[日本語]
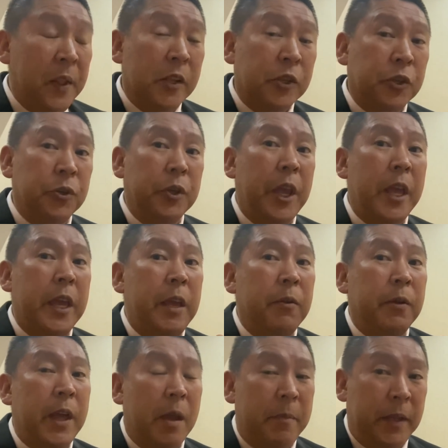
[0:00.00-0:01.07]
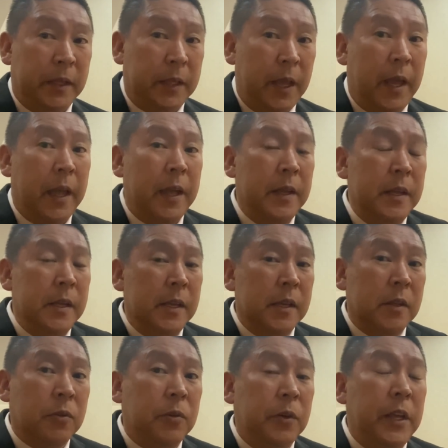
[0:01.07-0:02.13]
衆議院議員を辞めて、
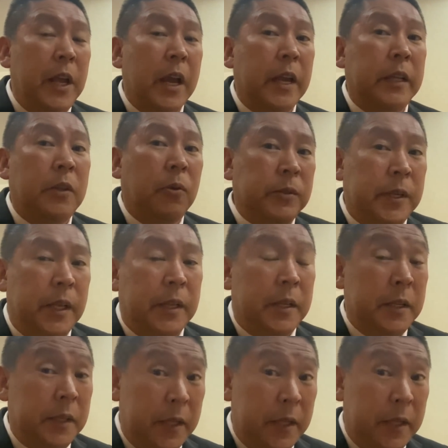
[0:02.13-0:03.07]
繰り上げ当選、